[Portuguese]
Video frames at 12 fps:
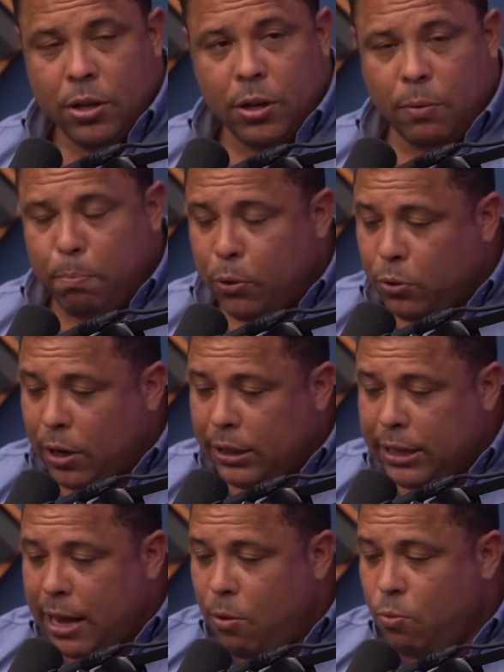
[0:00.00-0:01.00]
Eu não posso
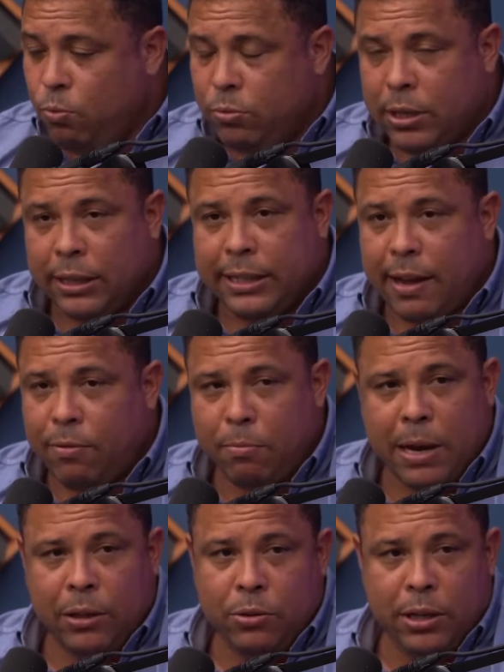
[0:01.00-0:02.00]
gastar um centavo
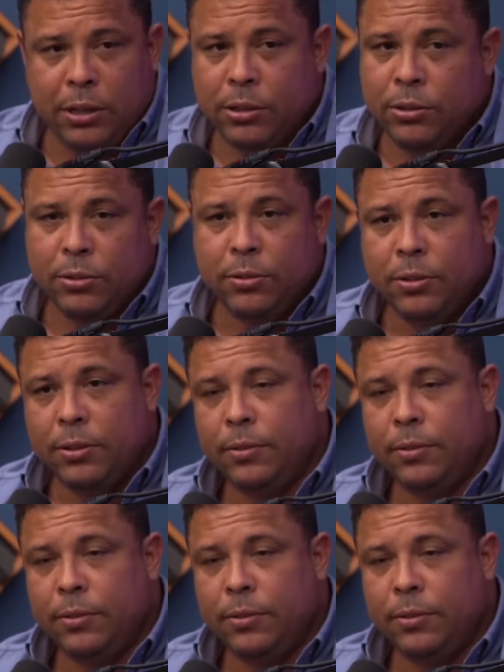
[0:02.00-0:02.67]
mais do que isso.